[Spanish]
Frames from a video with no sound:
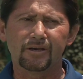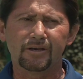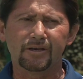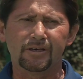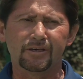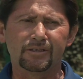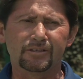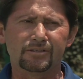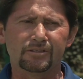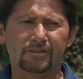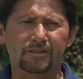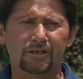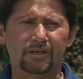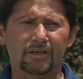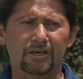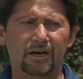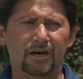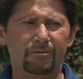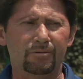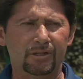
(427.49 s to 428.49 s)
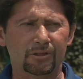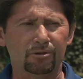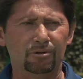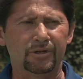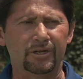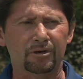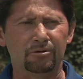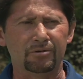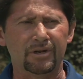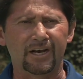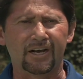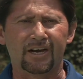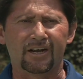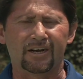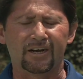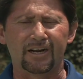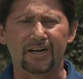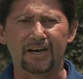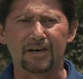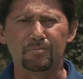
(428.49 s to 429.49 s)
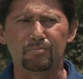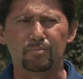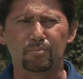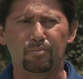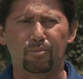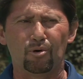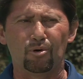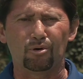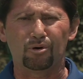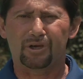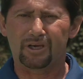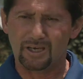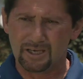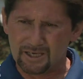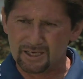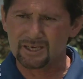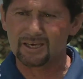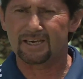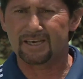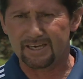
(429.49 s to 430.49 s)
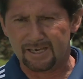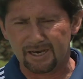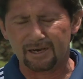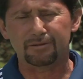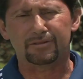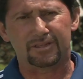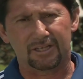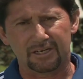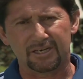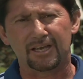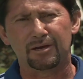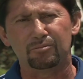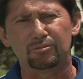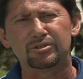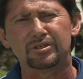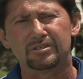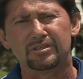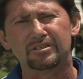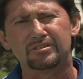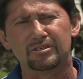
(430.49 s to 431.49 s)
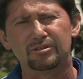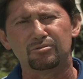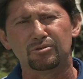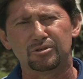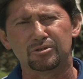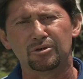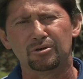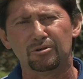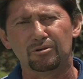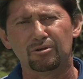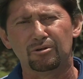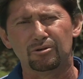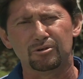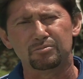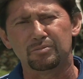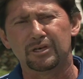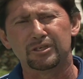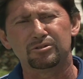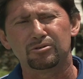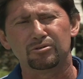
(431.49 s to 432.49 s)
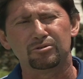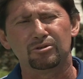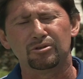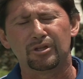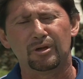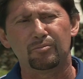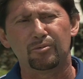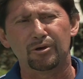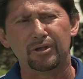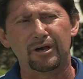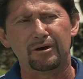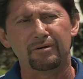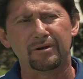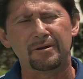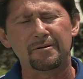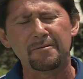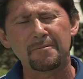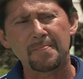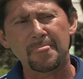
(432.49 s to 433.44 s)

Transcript: este, abandoné una carrera porque ah, teníamos esa situación, ¿no? Los maestros no te apoyaban.